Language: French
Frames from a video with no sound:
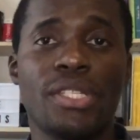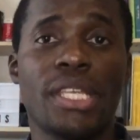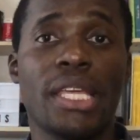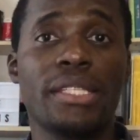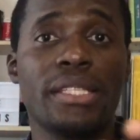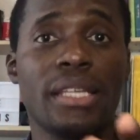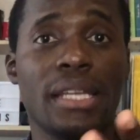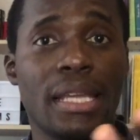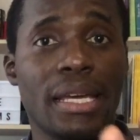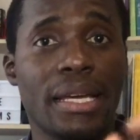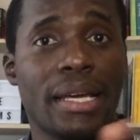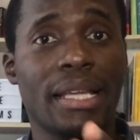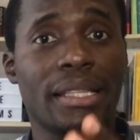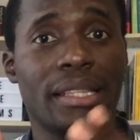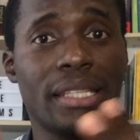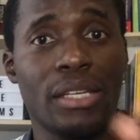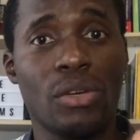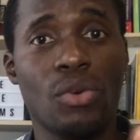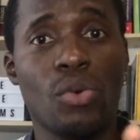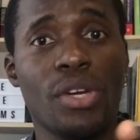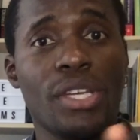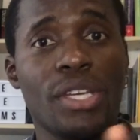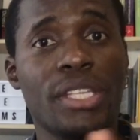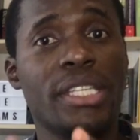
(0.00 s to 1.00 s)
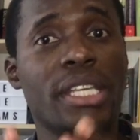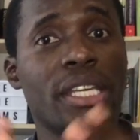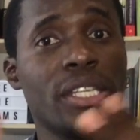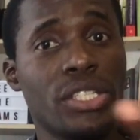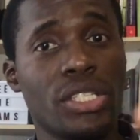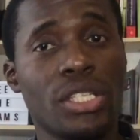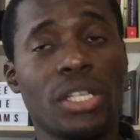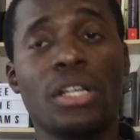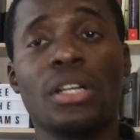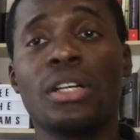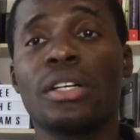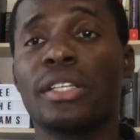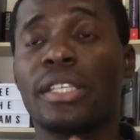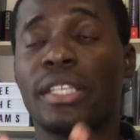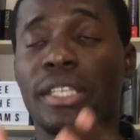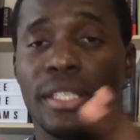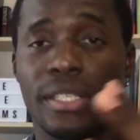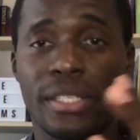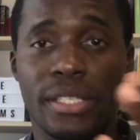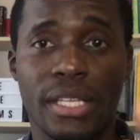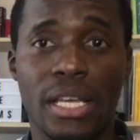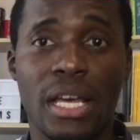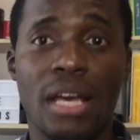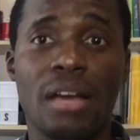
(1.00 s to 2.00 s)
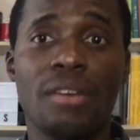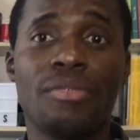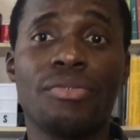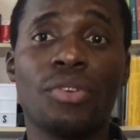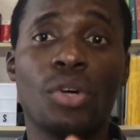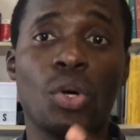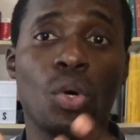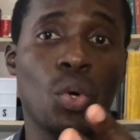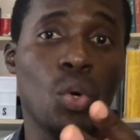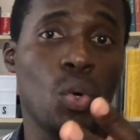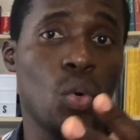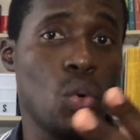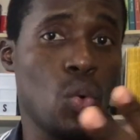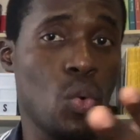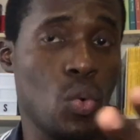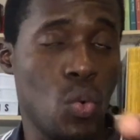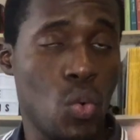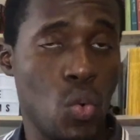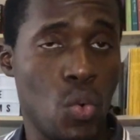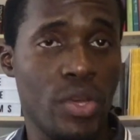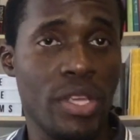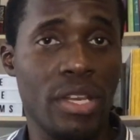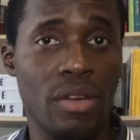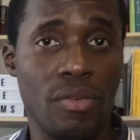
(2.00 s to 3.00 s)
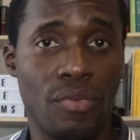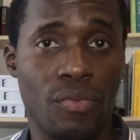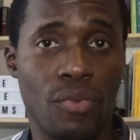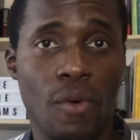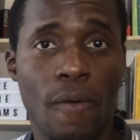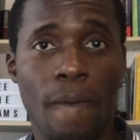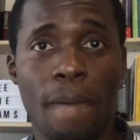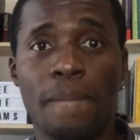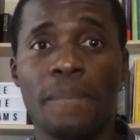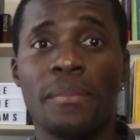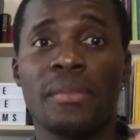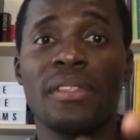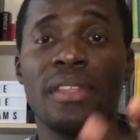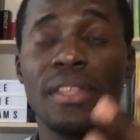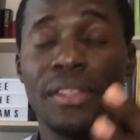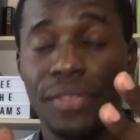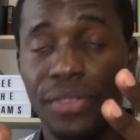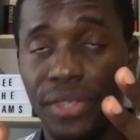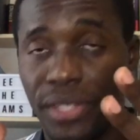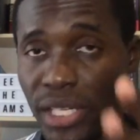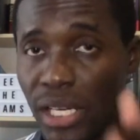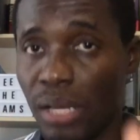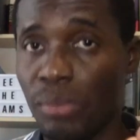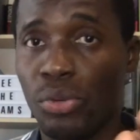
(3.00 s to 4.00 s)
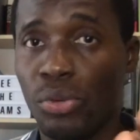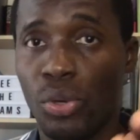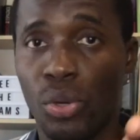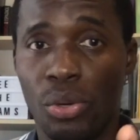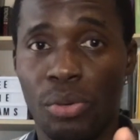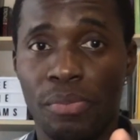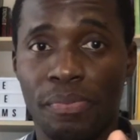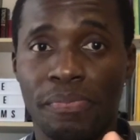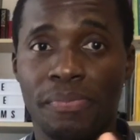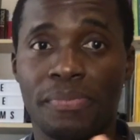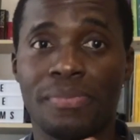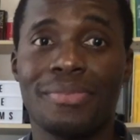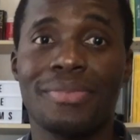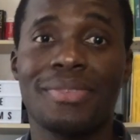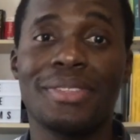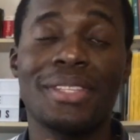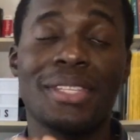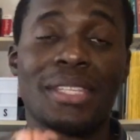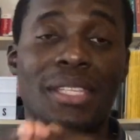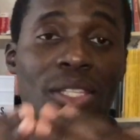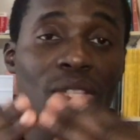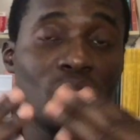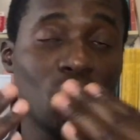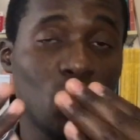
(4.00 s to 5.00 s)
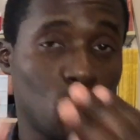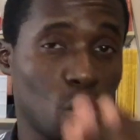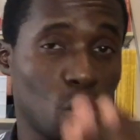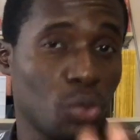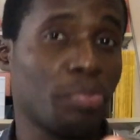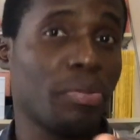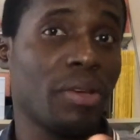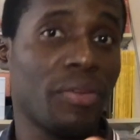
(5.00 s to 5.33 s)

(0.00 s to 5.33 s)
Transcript: êtes dans la catégorie des gens qui savent où ils vont, tant mieux. Toutes mes